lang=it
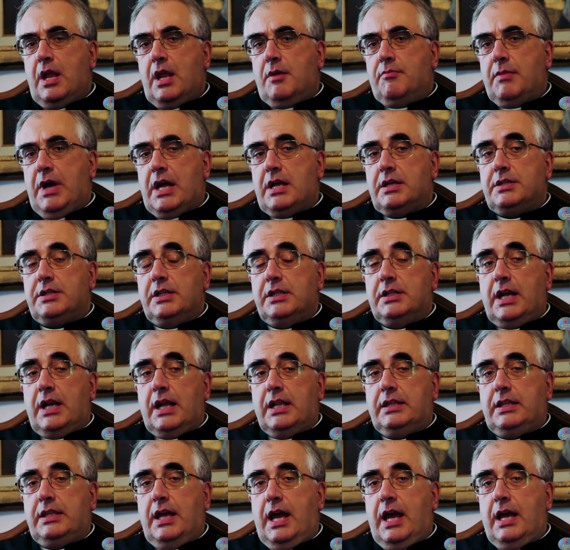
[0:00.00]
ma si
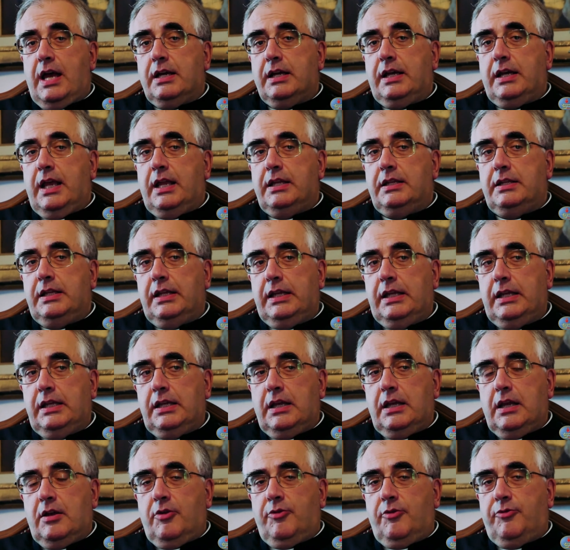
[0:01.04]
tratta anche
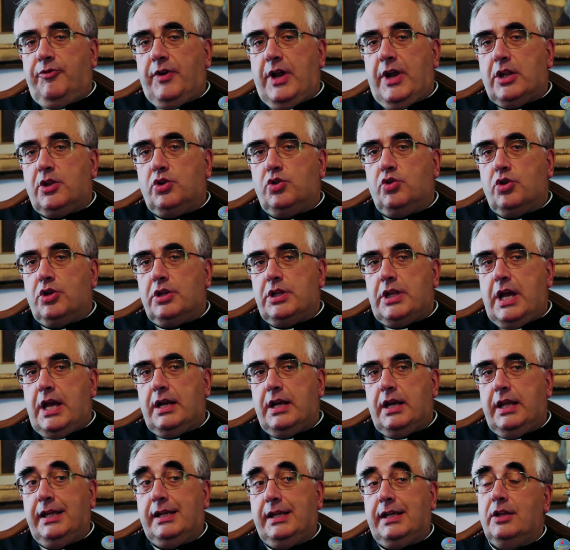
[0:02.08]
di far
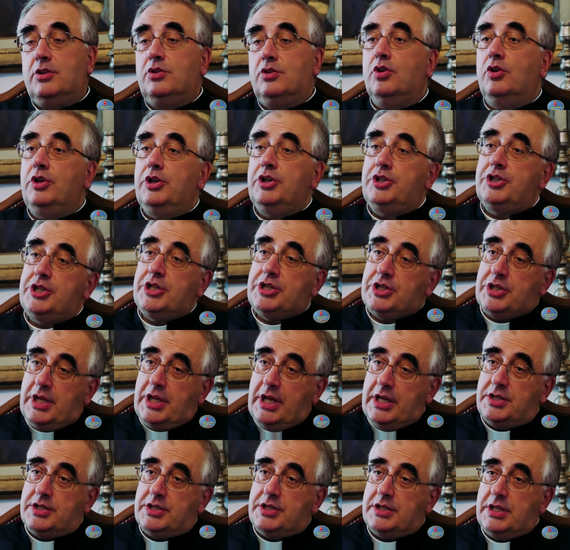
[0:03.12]
tornare i cattolici
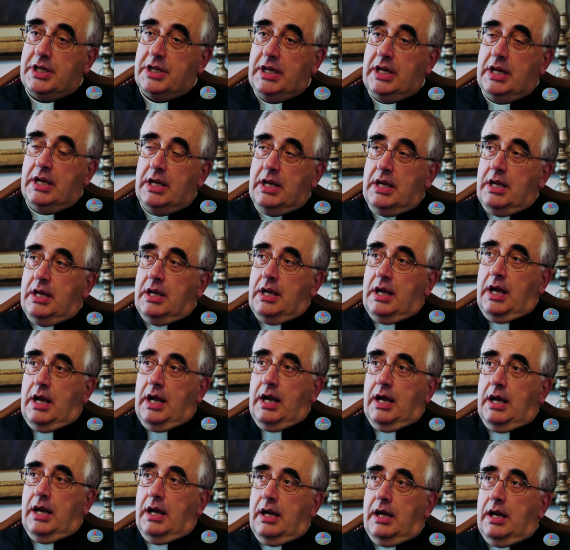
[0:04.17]
stessi
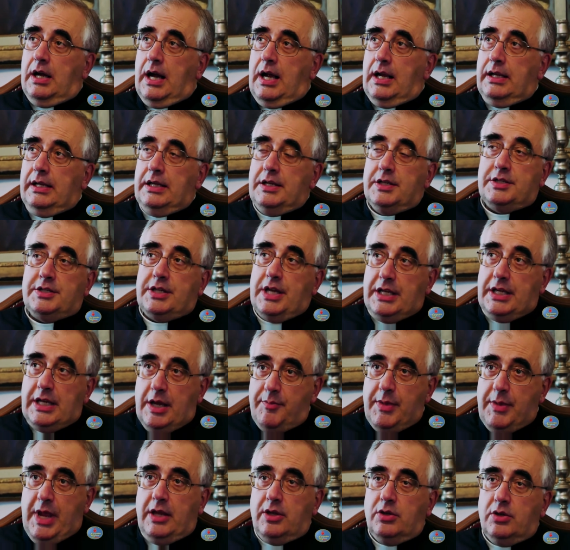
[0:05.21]
a,
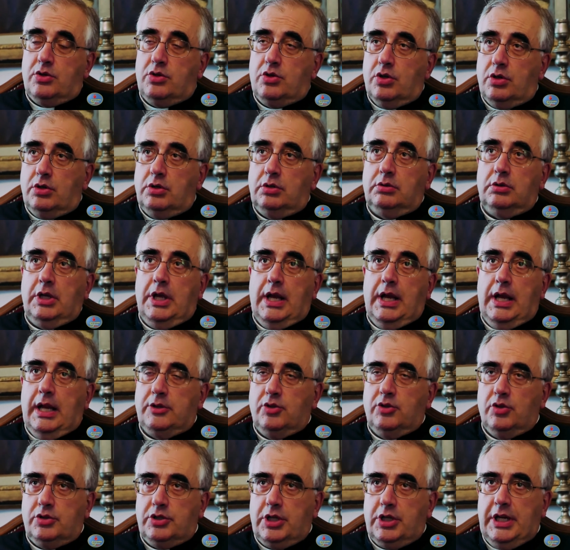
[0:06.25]
all'insegnamento e alla
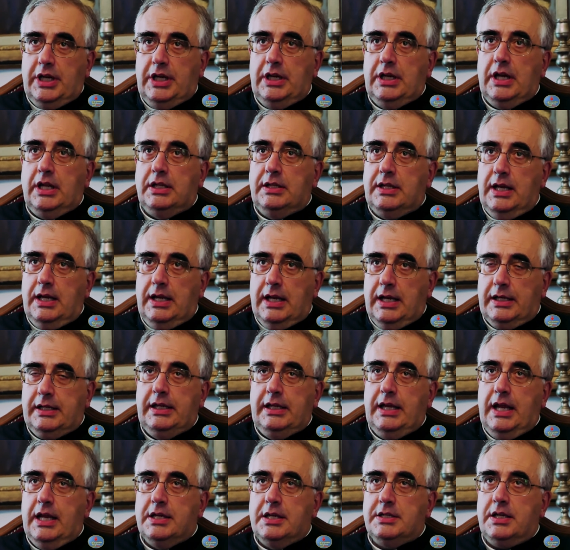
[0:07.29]
dottrina della
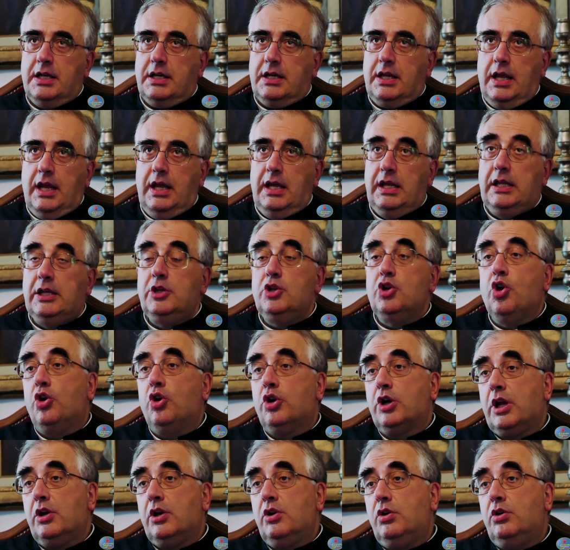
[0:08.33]
Chiesa che
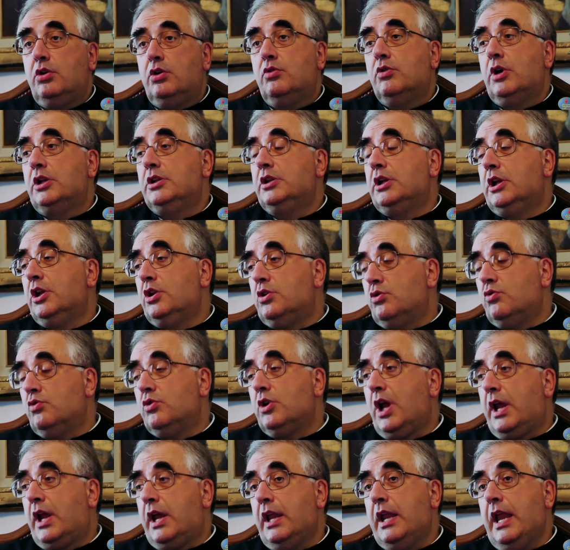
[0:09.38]
ignorano o
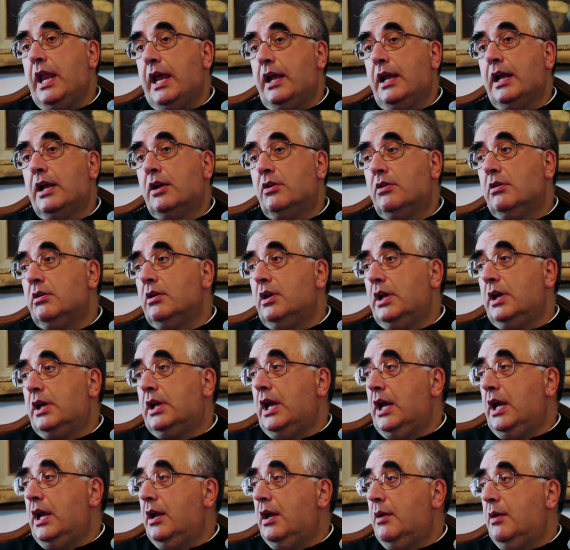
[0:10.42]
addirittura che negano, e
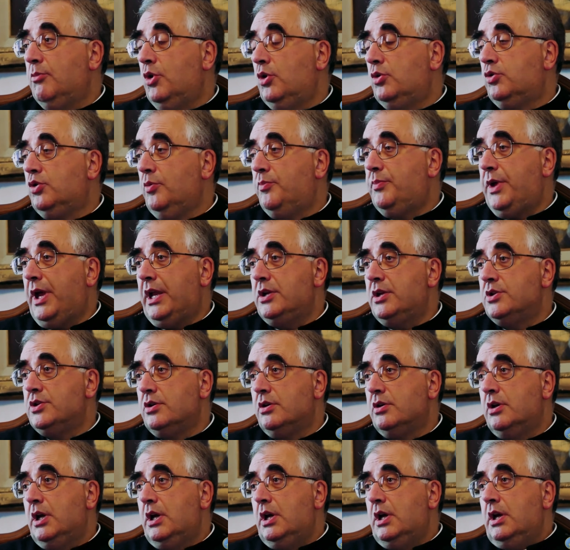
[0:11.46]
che è molto
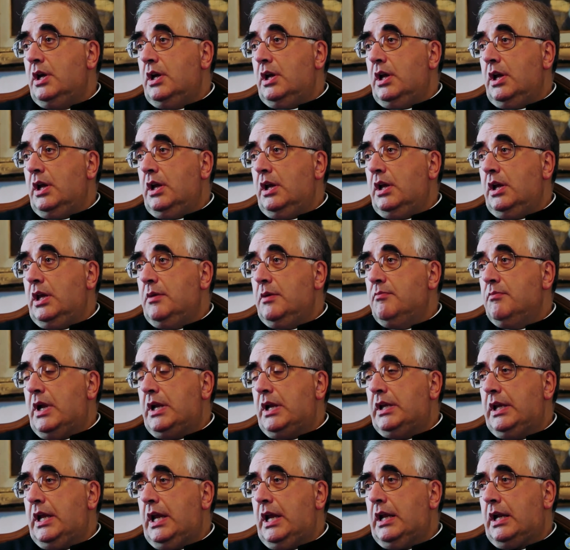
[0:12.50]
peggio, eh, in
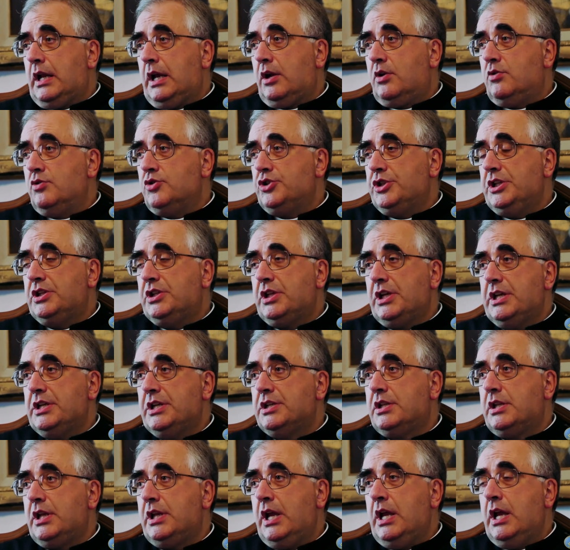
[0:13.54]
maniera così
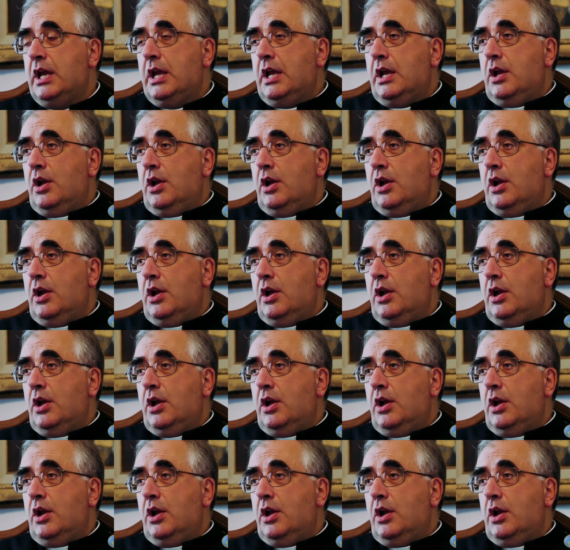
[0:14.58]
triste,